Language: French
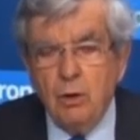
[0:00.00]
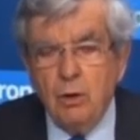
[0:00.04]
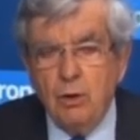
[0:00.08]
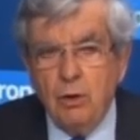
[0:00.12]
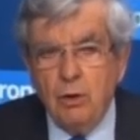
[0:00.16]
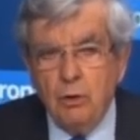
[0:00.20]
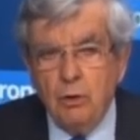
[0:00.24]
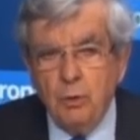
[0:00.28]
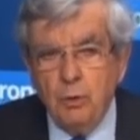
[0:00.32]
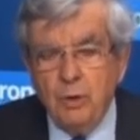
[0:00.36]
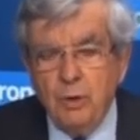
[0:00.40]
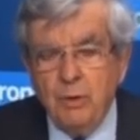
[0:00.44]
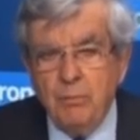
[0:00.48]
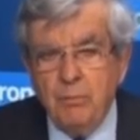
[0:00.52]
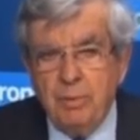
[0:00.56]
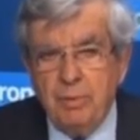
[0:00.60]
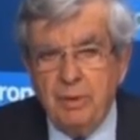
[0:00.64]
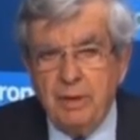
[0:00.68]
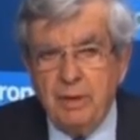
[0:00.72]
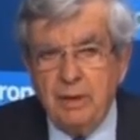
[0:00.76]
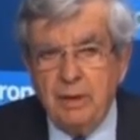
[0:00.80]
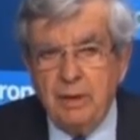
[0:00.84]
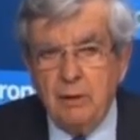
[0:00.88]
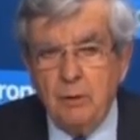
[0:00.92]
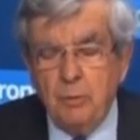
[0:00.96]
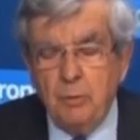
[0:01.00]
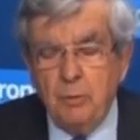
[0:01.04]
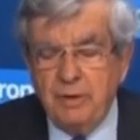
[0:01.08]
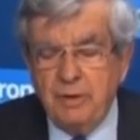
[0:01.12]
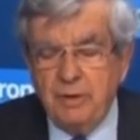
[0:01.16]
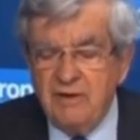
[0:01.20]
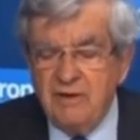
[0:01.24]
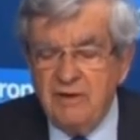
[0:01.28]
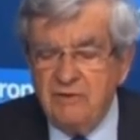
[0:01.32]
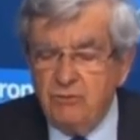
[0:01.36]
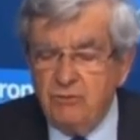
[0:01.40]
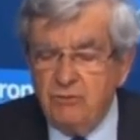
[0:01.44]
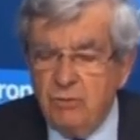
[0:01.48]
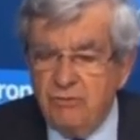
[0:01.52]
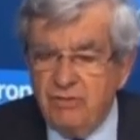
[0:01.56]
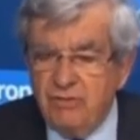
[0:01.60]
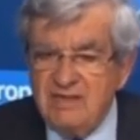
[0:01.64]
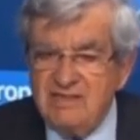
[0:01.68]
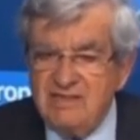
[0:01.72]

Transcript: l'UMP et le PS,